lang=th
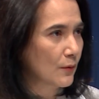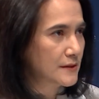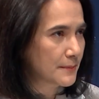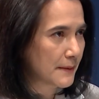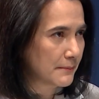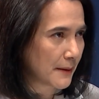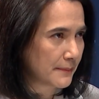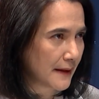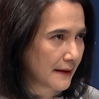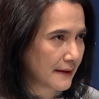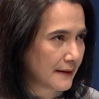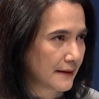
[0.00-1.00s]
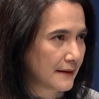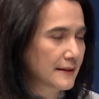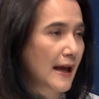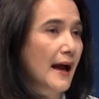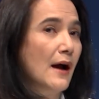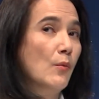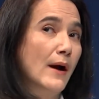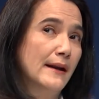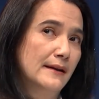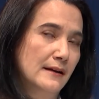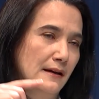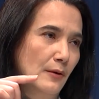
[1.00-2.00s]
คตจะเป็นแบบไหนถ้าวัน
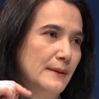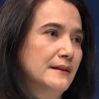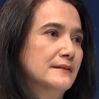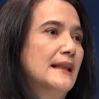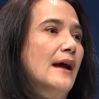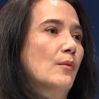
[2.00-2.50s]
หนึ่งเราไปถึงแต่